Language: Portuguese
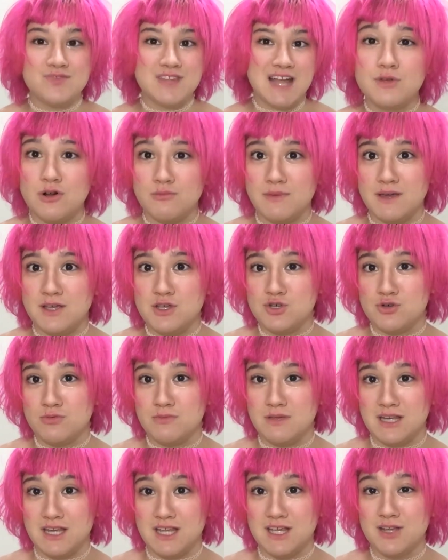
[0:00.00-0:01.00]
Geralmente
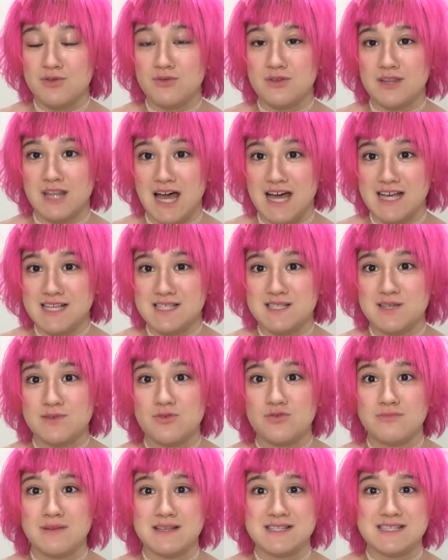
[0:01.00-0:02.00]
o menino nasce
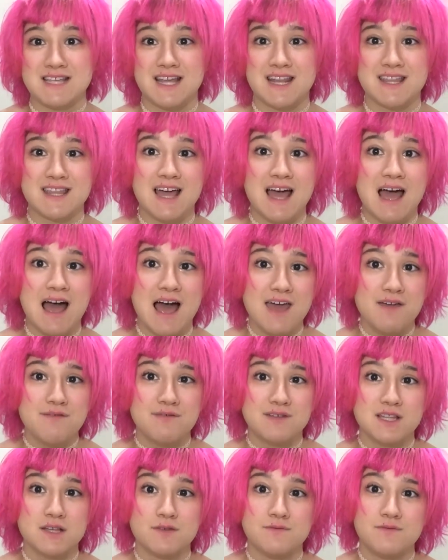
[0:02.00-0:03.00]
com uma certa
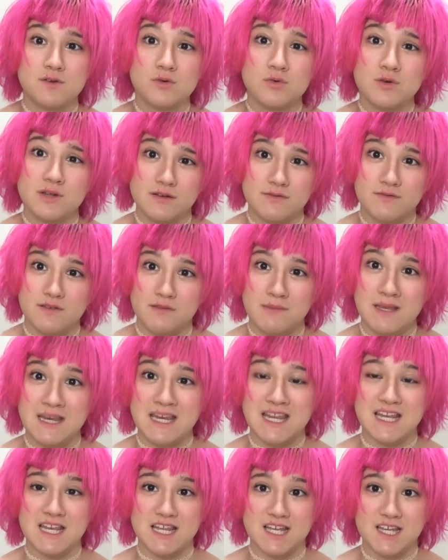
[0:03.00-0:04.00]
raiva da figura
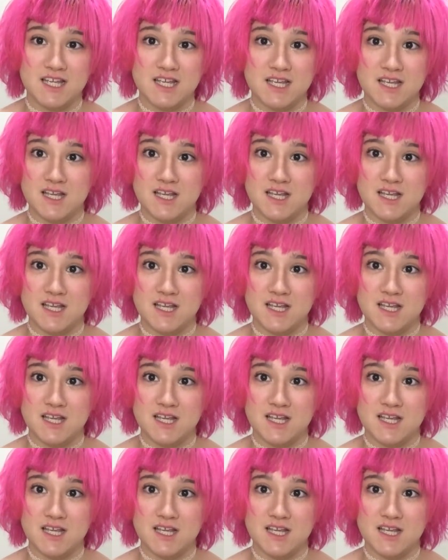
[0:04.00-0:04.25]
feminina.